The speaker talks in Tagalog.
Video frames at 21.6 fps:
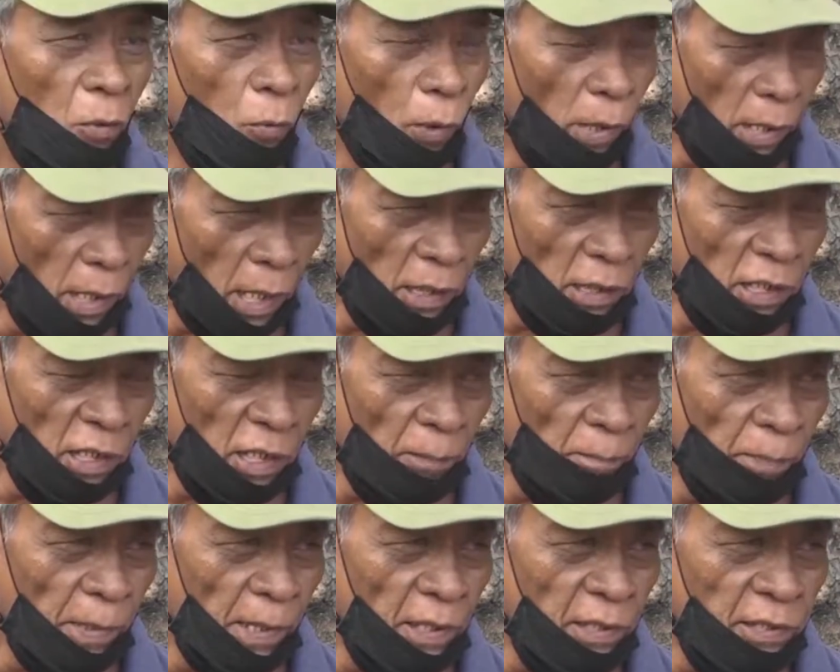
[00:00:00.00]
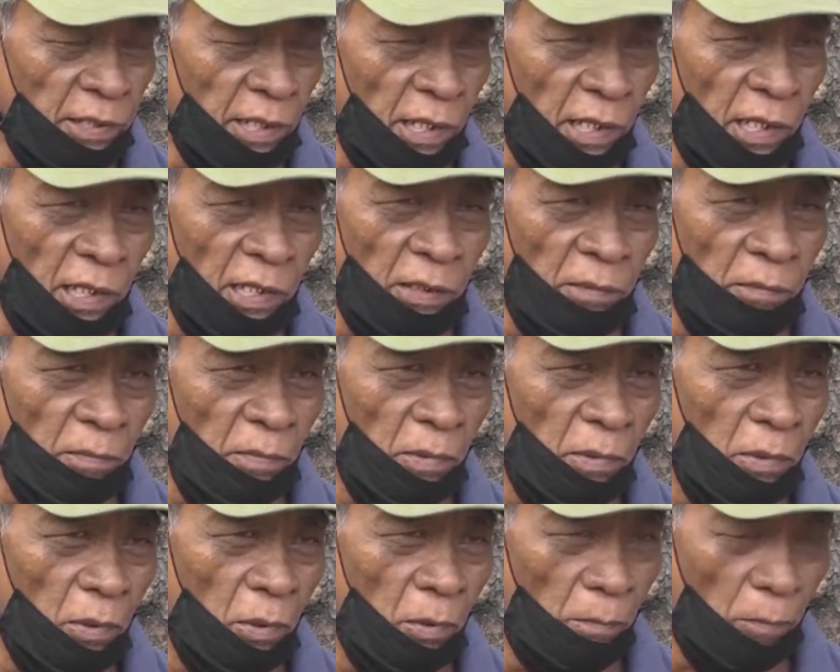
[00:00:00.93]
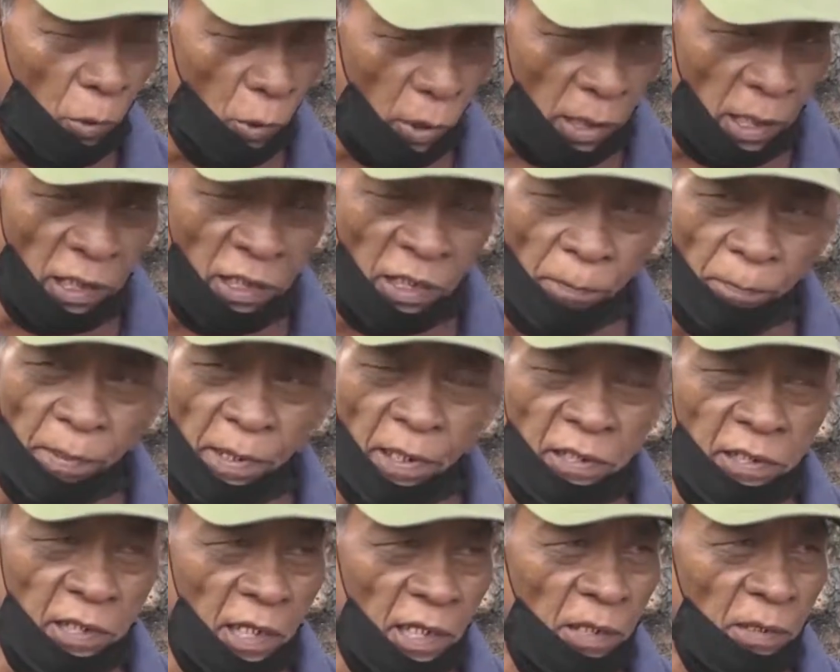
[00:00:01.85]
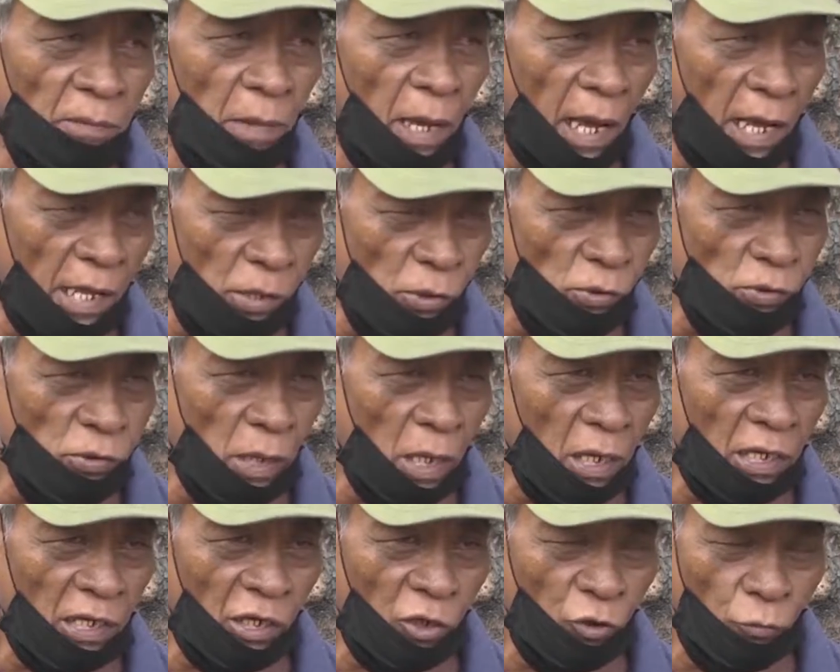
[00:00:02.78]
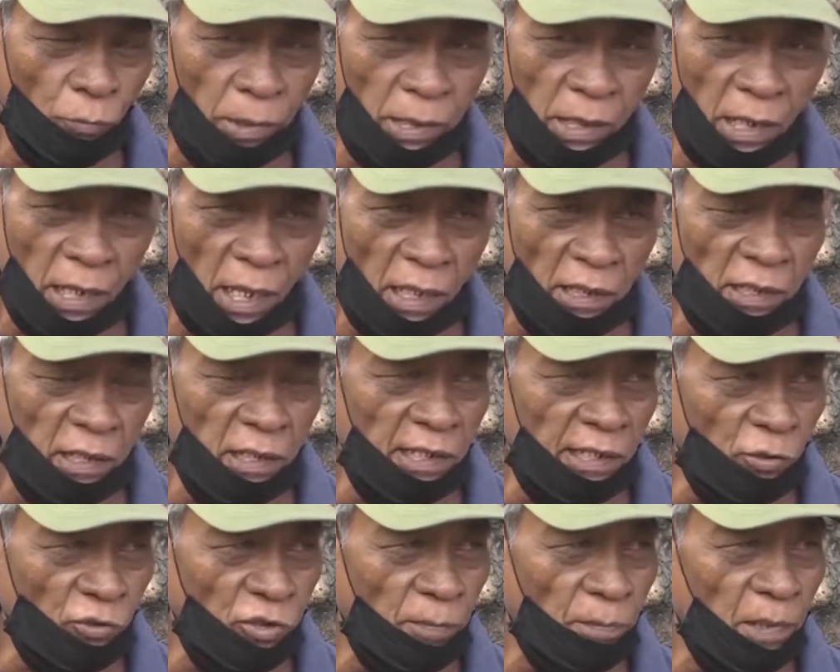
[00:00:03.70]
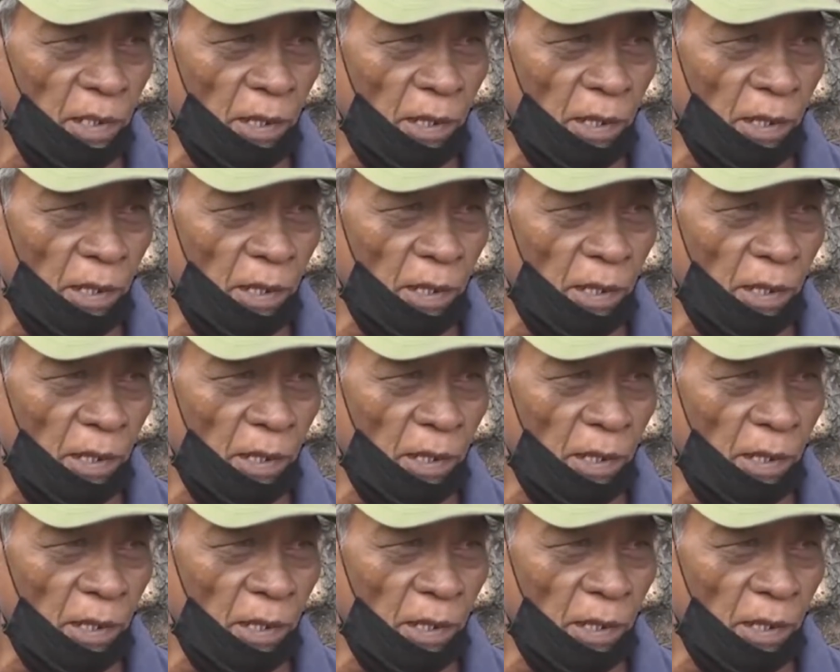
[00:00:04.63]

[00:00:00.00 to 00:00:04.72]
100% 100% maayos ang ekonomiya natin dito sa